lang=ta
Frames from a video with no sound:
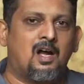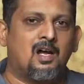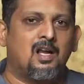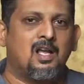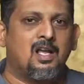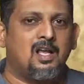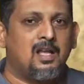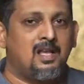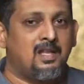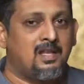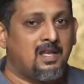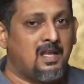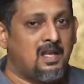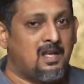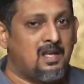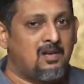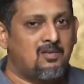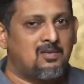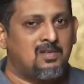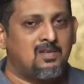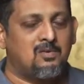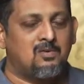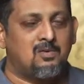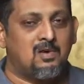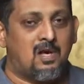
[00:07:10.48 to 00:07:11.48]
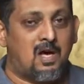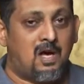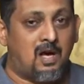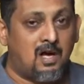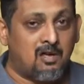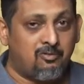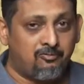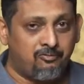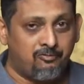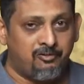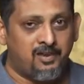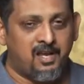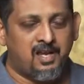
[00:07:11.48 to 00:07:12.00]
ஆனால் இதே நான் வந்து ஒரு
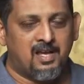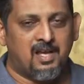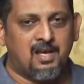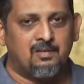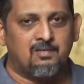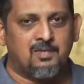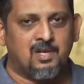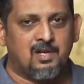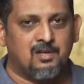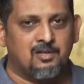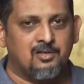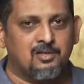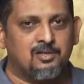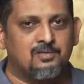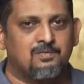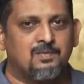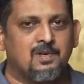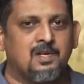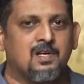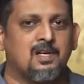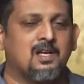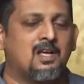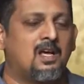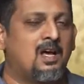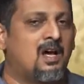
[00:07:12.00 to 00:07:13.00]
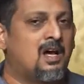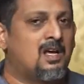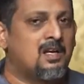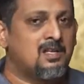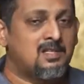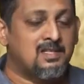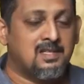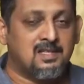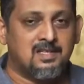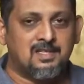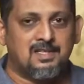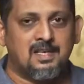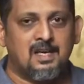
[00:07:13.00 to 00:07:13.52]
ஆர் ஃபைவ் கேமரா யூஸ் பண்ணுறேன் ஆர்
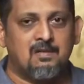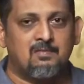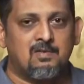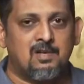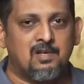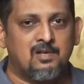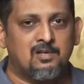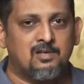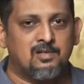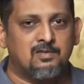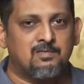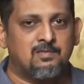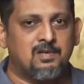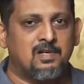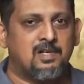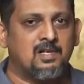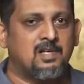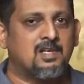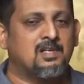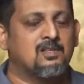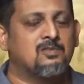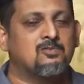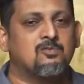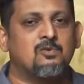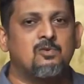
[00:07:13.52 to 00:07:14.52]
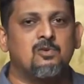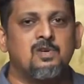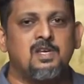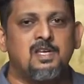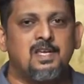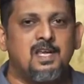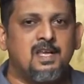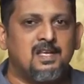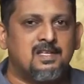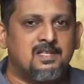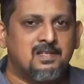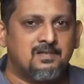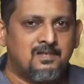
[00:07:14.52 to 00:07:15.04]
சிக்ஸ் கேமரா யூஸ் பண்ணுறேன் சோனி
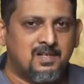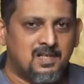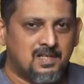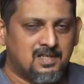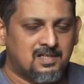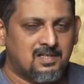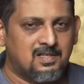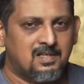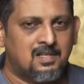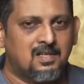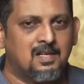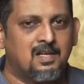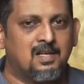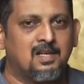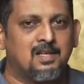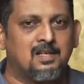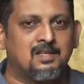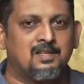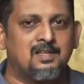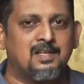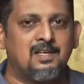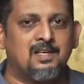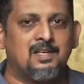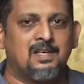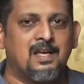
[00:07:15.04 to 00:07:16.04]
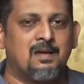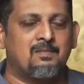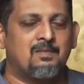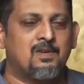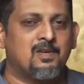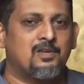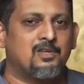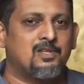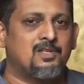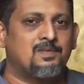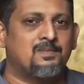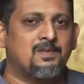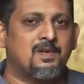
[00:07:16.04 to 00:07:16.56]
ஏ செவன் எஸ் த்ரீ கேமரா
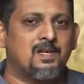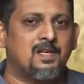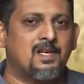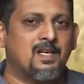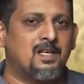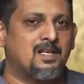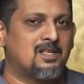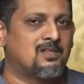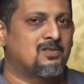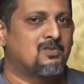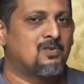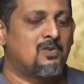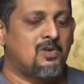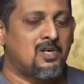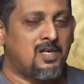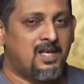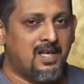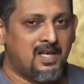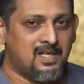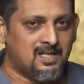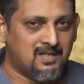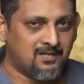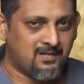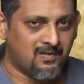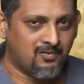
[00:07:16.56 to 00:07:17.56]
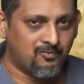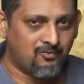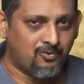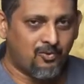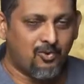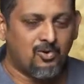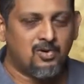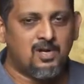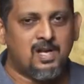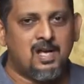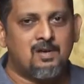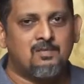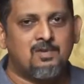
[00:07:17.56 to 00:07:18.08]
யூஸ் பண்ணுறேன் சோனி ஏ செவன்
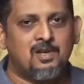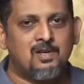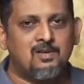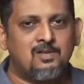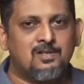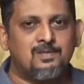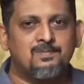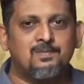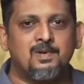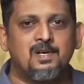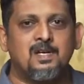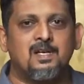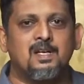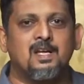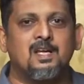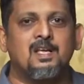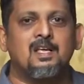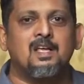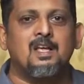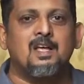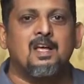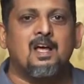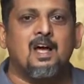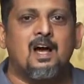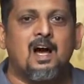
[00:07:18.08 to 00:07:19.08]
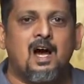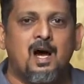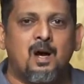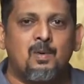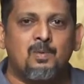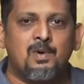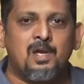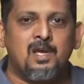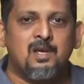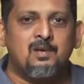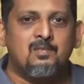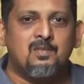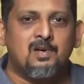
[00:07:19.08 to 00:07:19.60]
ஃபோர் கேமரா யூஸ் பண்ணுறேன்
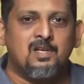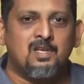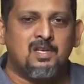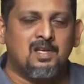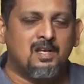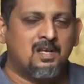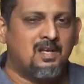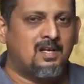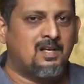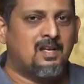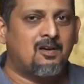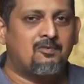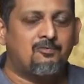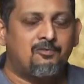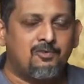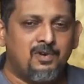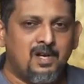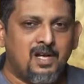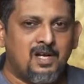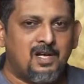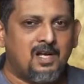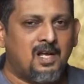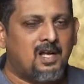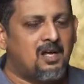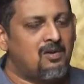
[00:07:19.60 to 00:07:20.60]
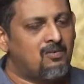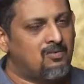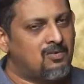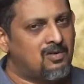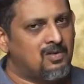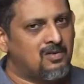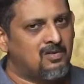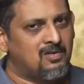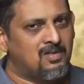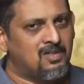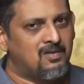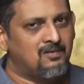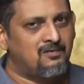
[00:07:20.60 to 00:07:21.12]
அப்படிங்கும்போது டெஃபினட்டாக
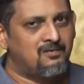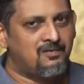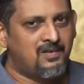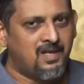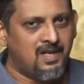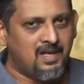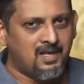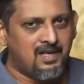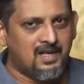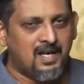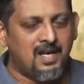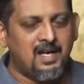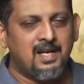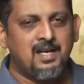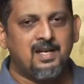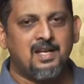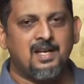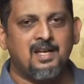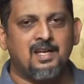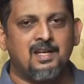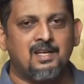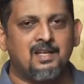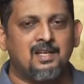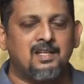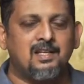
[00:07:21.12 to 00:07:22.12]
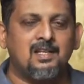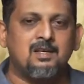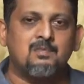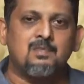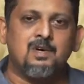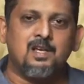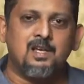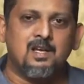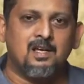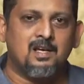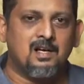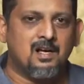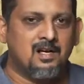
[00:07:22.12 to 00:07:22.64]
அவங்களுக்கு வந்து வி நைன்ட்டி இந்த
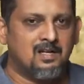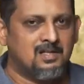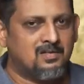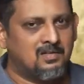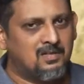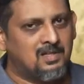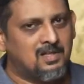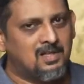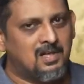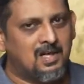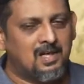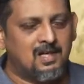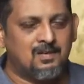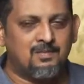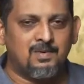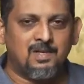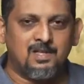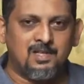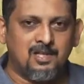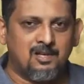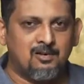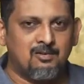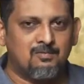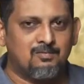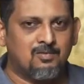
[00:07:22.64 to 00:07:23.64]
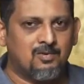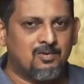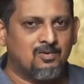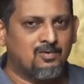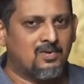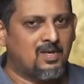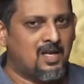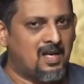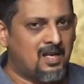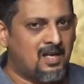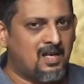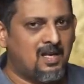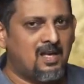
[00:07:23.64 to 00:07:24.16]
மாதிரி கார்ட்ஸ் வந்து கண்டிப்பாக தேவைப்படும்
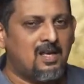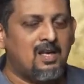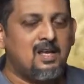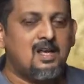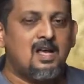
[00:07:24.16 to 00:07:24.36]
ஏன்னா